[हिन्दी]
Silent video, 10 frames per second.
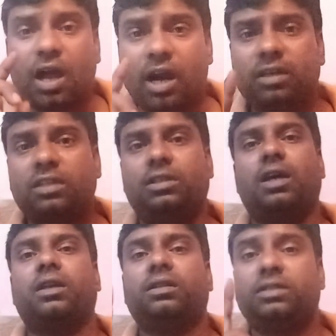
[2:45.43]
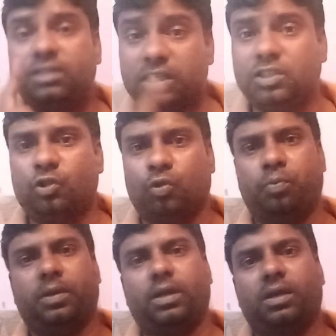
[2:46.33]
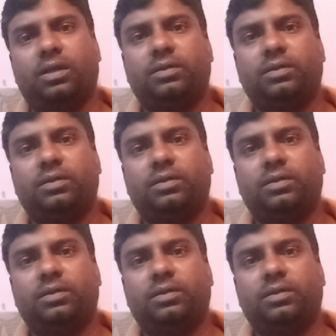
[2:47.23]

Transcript: आठ हजार तीन सौ रुपये